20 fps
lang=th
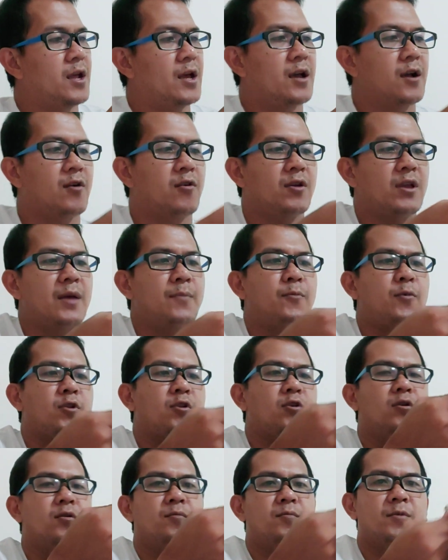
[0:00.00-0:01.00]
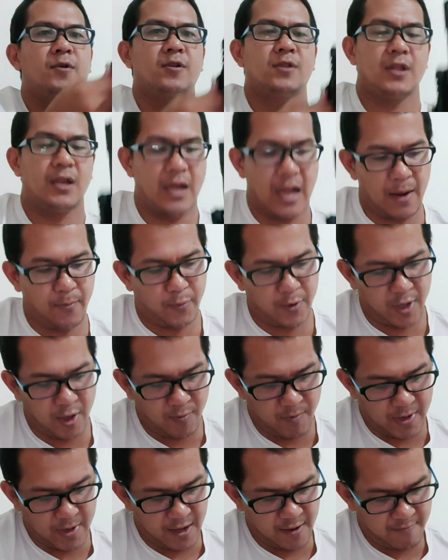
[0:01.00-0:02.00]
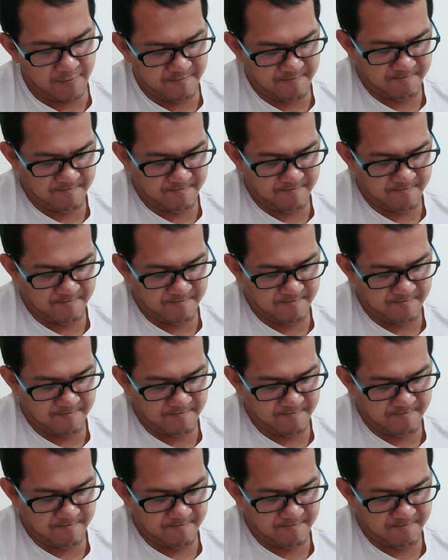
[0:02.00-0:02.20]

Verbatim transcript: นะขออนุญาตปลดก่อนก็ติดตั้งเร็วเหมือนกัน